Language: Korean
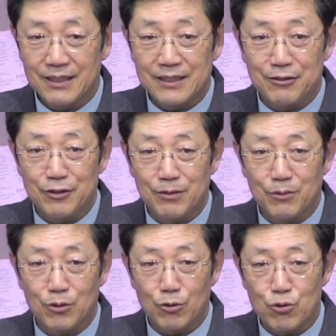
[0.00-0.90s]
예수님
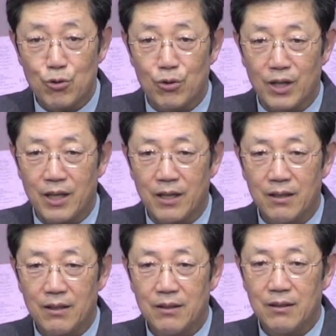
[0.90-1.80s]
너 조용해.
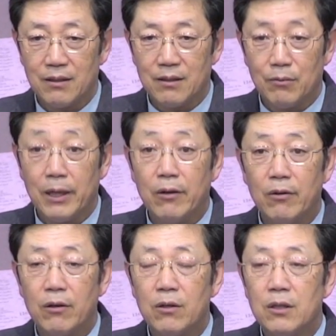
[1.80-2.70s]
왜요?
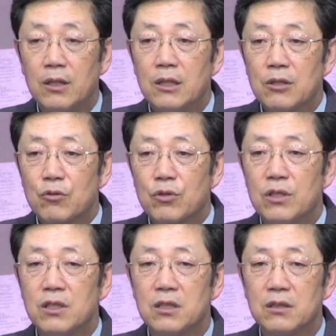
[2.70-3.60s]

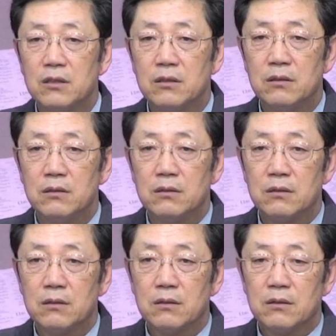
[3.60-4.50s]
귀신은
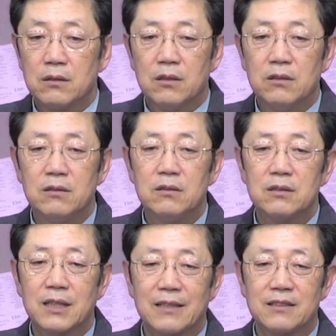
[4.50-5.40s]
그
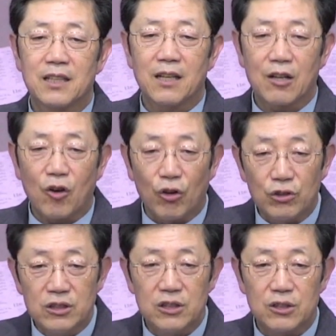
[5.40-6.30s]
자체가
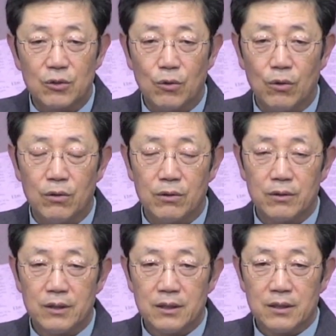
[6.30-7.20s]
거짓이고
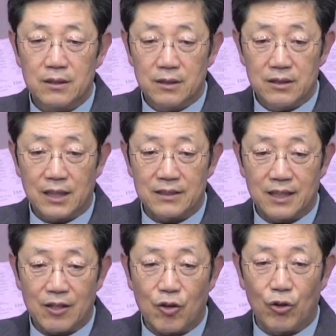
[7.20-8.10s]
그
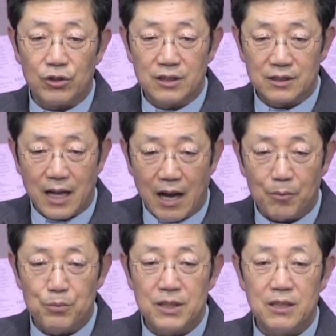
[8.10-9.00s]
자체가 거짓의
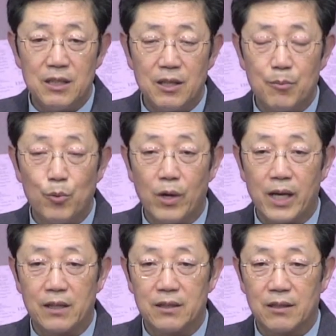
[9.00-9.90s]
아비의
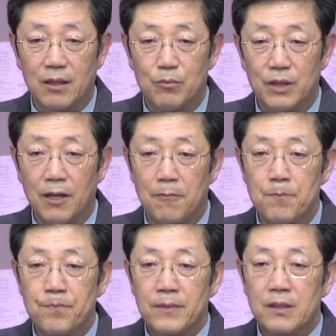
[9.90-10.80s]
모양이기 때문에
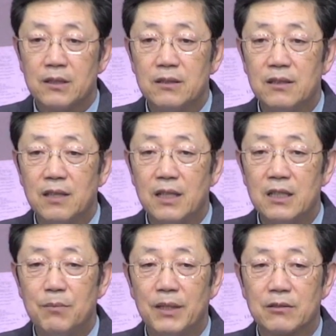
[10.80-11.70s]
그들의
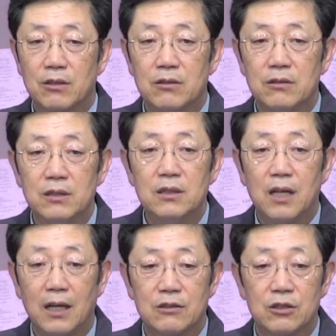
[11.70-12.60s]
입에서
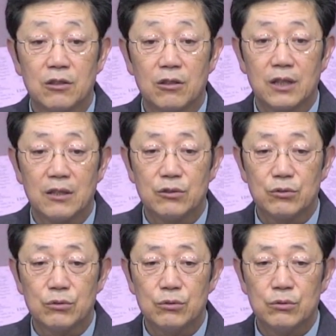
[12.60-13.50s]
의가 증거될
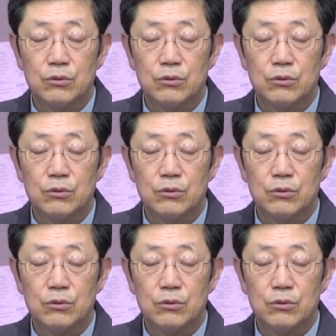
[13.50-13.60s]
수